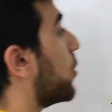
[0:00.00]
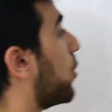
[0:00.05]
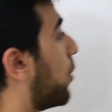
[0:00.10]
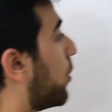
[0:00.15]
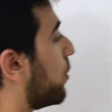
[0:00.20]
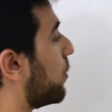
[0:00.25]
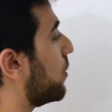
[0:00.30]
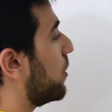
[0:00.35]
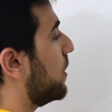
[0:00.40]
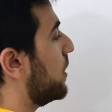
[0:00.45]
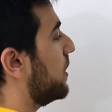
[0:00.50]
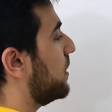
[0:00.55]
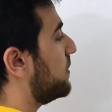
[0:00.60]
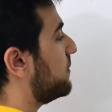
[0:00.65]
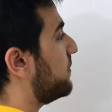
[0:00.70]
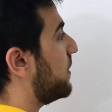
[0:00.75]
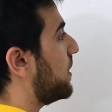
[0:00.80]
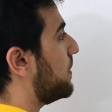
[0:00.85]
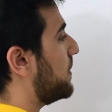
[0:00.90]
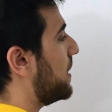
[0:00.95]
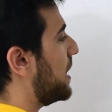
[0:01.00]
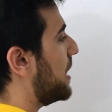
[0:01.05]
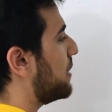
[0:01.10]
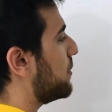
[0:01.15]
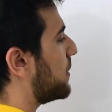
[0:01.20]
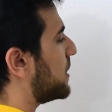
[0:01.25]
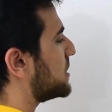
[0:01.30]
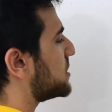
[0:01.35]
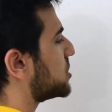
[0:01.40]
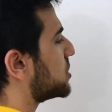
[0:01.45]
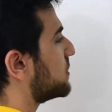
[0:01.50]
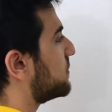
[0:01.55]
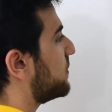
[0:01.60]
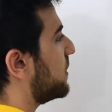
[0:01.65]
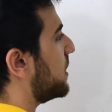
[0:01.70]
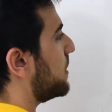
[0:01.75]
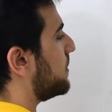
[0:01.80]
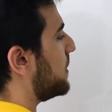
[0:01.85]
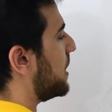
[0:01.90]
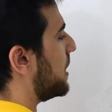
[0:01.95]
ou vermelho, azul,
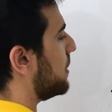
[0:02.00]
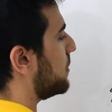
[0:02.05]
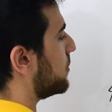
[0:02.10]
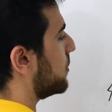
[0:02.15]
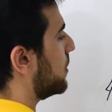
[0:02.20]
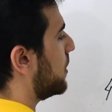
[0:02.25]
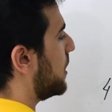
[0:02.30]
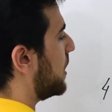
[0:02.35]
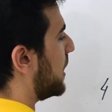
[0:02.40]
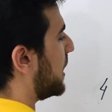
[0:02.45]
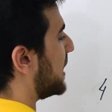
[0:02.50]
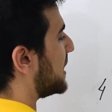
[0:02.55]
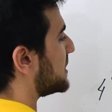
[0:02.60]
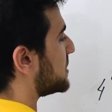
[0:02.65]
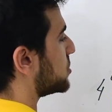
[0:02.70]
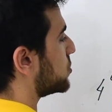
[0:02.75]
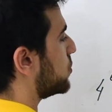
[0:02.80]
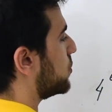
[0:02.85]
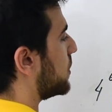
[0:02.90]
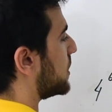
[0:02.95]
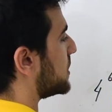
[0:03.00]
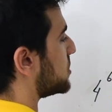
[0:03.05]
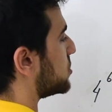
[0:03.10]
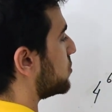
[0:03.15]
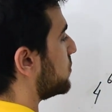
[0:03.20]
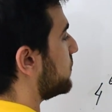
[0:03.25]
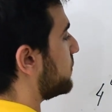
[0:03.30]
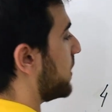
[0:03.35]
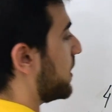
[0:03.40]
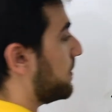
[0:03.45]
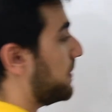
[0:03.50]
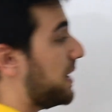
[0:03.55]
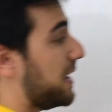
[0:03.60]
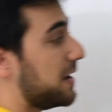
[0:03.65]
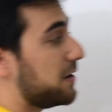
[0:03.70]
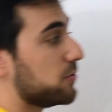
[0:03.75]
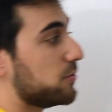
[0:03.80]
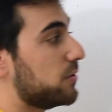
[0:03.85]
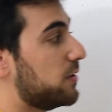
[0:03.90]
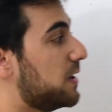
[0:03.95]
vermelho, azul, azul,
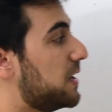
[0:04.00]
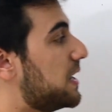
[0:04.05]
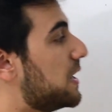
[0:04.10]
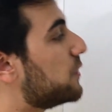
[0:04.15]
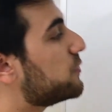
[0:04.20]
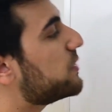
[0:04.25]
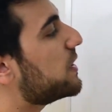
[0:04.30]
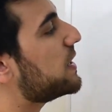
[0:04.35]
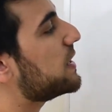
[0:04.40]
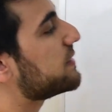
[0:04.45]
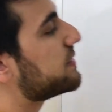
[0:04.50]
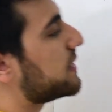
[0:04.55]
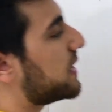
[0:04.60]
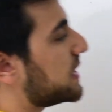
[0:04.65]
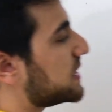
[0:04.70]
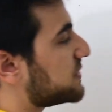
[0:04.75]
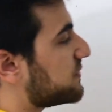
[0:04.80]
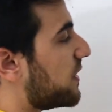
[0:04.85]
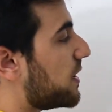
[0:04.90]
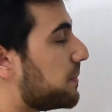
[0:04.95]
vermelho, eu teria três